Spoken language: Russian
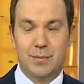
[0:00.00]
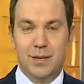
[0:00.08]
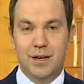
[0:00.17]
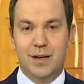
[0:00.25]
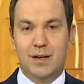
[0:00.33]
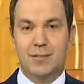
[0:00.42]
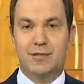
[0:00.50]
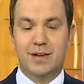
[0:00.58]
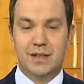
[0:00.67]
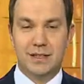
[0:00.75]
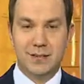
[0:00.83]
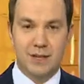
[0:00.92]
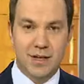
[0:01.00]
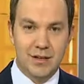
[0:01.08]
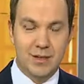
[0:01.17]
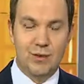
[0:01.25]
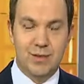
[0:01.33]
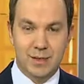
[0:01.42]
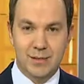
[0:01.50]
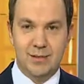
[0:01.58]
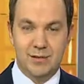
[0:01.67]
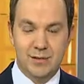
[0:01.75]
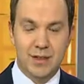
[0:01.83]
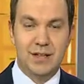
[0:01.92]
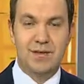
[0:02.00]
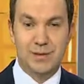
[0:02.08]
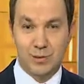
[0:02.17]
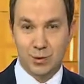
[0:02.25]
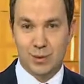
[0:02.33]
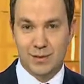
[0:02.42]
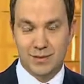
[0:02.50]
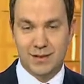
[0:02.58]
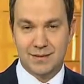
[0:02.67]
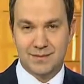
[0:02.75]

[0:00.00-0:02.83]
программа «Факты мнения». Увидимся в эфире. Всего доброго.